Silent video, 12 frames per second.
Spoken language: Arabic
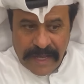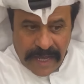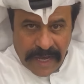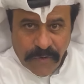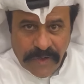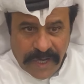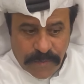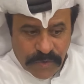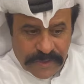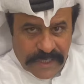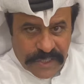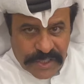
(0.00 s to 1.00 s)
او
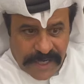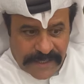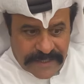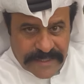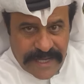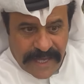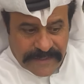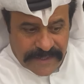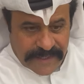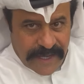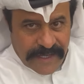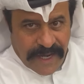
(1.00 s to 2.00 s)
العمود اللي شايل الصحن
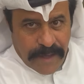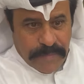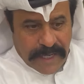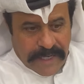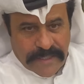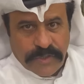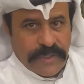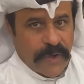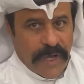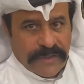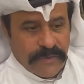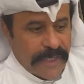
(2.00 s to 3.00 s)
تلقاه يلعب خلاص
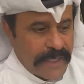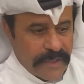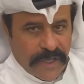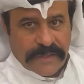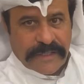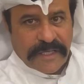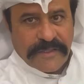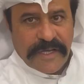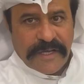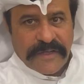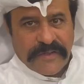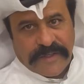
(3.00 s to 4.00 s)
تحت تولي حطك
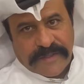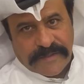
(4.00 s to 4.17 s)
دير جديد